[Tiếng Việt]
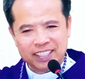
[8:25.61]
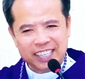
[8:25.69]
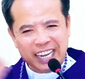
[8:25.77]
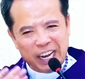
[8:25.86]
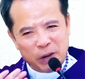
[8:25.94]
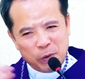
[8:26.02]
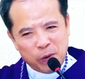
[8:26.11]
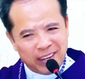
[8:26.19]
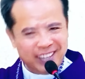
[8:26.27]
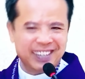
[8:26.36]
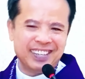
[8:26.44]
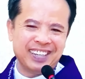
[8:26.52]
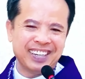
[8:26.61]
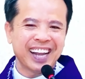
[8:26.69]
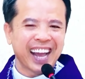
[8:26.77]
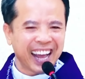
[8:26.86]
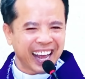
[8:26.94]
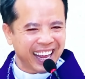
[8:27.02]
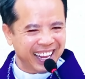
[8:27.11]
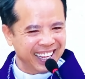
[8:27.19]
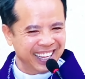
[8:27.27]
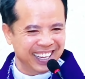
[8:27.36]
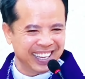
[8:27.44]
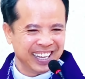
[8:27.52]
Che khuất Đấy
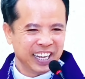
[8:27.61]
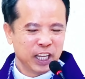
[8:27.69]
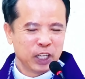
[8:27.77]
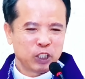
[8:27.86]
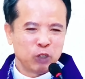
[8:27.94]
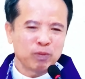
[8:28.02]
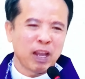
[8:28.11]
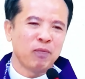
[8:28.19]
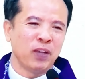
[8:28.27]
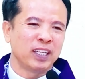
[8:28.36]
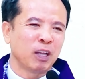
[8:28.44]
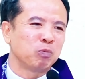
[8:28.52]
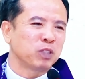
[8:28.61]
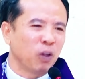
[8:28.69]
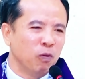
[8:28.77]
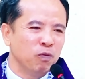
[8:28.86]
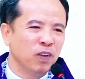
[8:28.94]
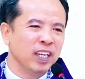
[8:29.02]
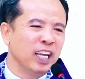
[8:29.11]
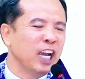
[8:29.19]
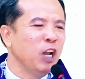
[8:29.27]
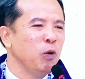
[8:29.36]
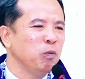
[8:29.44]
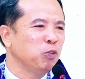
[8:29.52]
Chúng ta phải tập sống với những
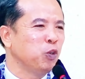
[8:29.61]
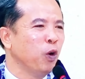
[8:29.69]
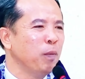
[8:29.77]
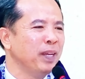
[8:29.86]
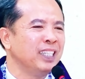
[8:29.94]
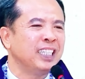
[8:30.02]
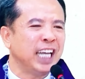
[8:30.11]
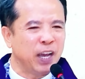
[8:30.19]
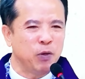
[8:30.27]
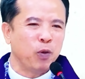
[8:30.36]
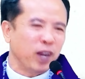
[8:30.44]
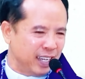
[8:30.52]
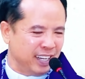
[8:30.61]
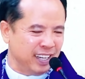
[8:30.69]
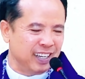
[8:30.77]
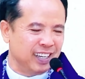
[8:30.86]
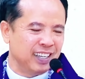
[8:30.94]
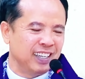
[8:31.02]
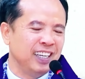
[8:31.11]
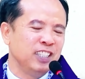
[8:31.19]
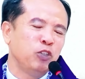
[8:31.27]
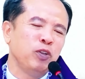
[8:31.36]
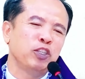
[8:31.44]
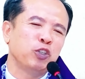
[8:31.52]
cái lúc Chúa bị che khuất Như
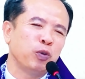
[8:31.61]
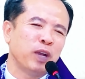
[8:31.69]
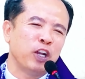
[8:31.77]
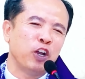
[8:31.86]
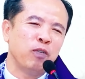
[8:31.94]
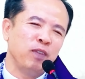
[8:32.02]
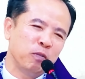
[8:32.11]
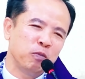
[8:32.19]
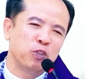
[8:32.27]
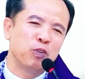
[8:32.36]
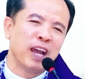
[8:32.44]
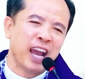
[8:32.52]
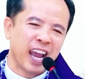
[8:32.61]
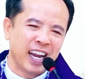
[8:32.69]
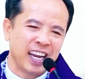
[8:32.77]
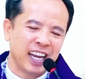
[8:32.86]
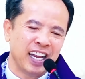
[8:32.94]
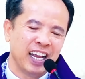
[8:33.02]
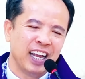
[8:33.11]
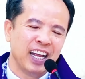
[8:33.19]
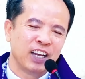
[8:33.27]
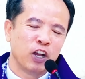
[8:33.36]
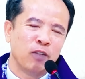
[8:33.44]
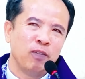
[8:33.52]
Chúa Giêsu đã nói với ông Juda đó
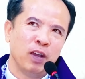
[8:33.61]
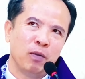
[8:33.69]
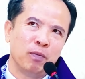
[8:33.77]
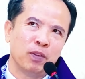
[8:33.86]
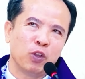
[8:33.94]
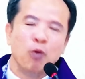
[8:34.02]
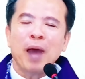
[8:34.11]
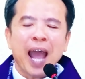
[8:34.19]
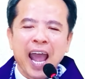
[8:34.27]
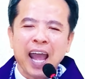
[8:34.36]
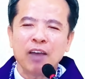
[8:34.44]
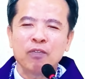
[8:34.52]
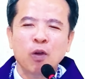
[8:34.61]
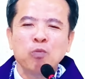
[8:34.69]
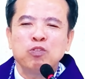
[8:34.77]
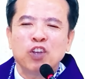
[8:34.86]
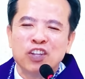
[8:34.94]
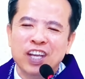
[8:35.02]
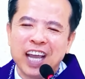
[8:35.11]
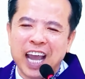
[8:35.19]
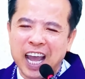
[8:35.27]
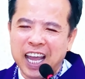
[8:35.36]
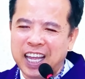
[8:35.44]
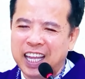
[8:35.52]
Nói với ông Toma Phúc cho những
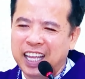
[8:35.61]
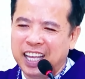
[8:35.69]
ai